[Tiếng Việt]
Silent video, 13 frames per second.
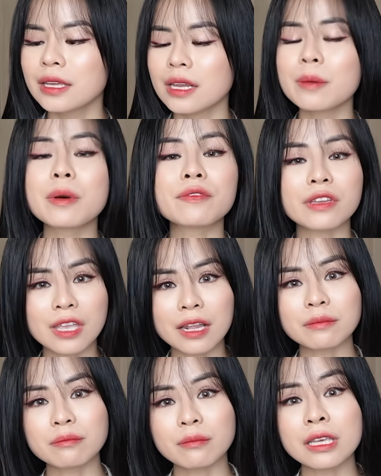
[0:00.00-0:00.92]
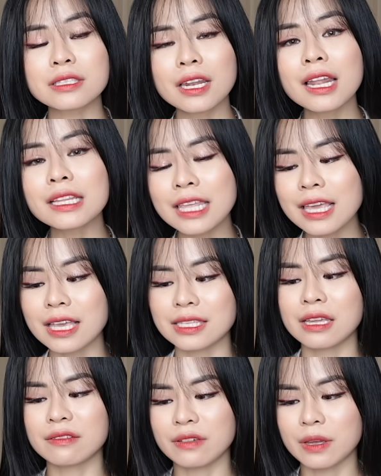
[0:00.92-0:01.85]
Thì là bởi vì thật mình rất là thích cái
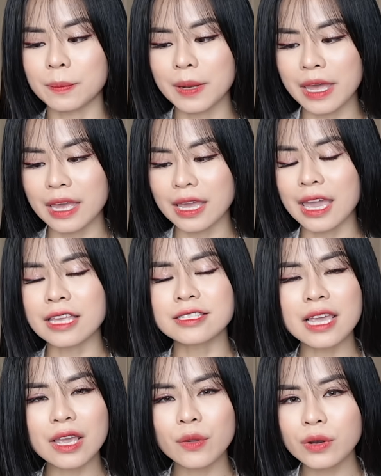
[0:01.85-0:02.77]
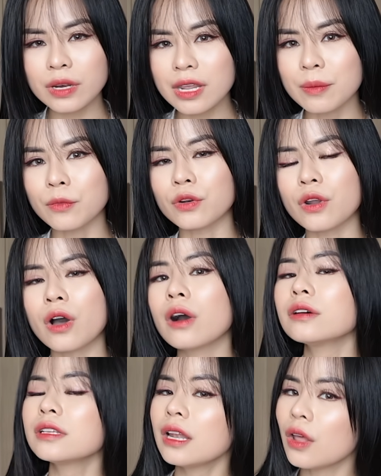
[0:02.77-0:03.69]
sản phẩm này Cái che khuyết điểm của
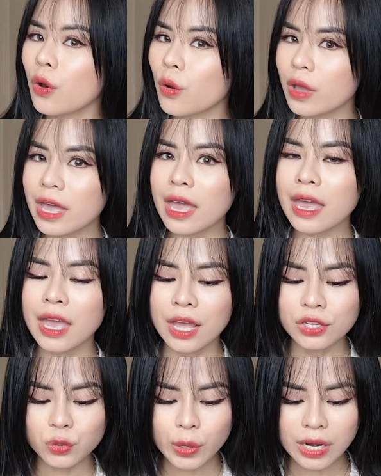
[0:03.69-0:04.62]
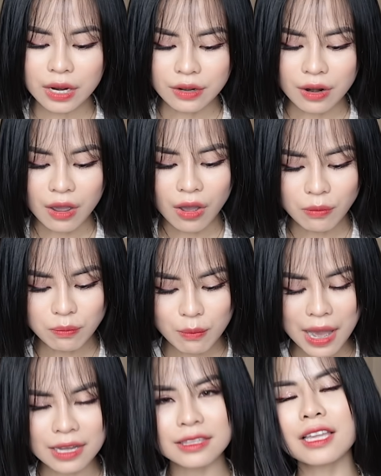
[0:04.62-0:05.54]
nó rất là ok Tuy là nó không
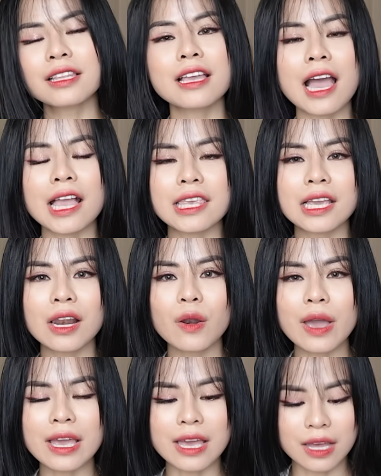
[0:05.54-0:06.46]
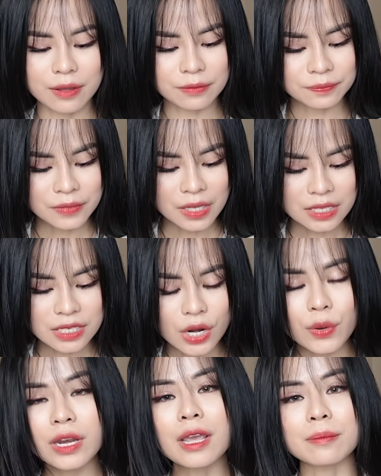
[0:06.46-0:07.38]
bằng tất cả những cái loại uh, che
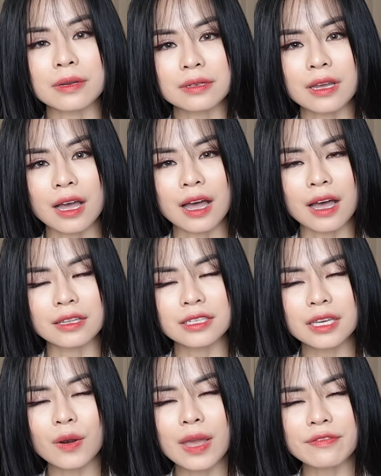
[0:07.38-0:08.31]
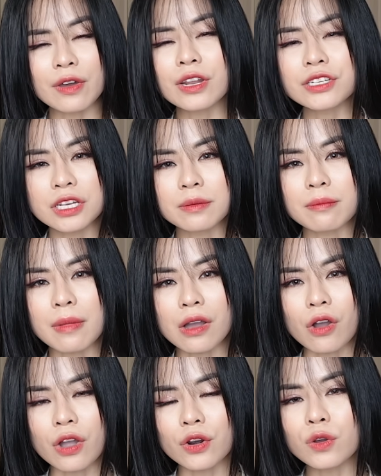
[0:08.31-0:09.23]
khuyết điểm uh, Những cái loại foundation mà
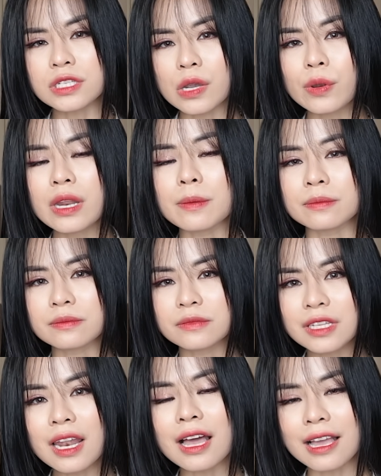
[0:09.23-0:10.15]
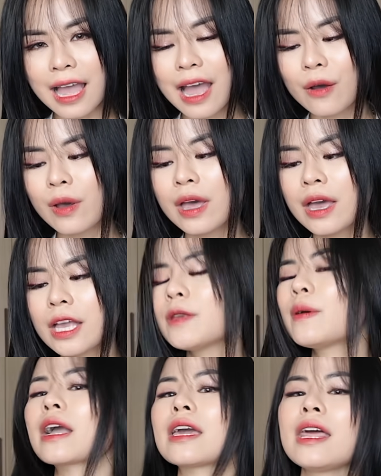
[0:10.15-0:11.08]
có cái độ che khuyết điểm rất là cao Thế
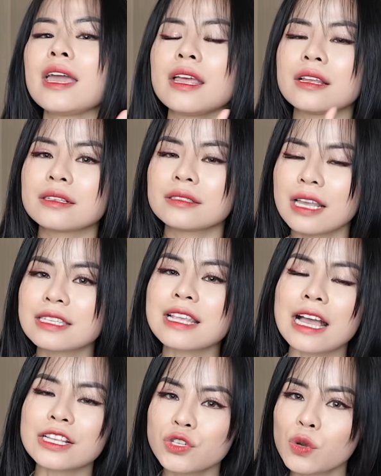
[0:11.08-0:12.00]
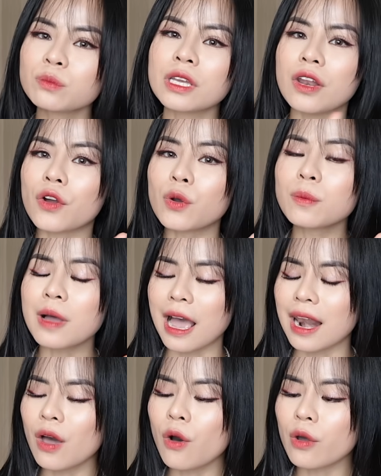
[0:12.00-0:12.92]
nhưng mà cái này đánh giá chung thì nó cũng
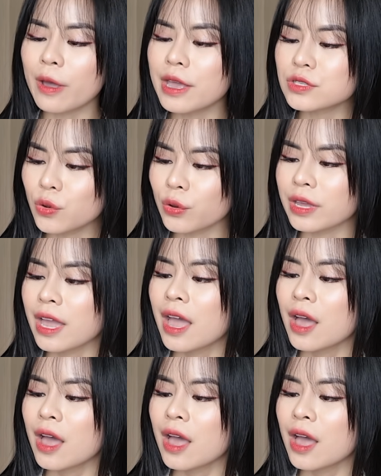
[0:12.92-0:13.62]
khá là ok rồi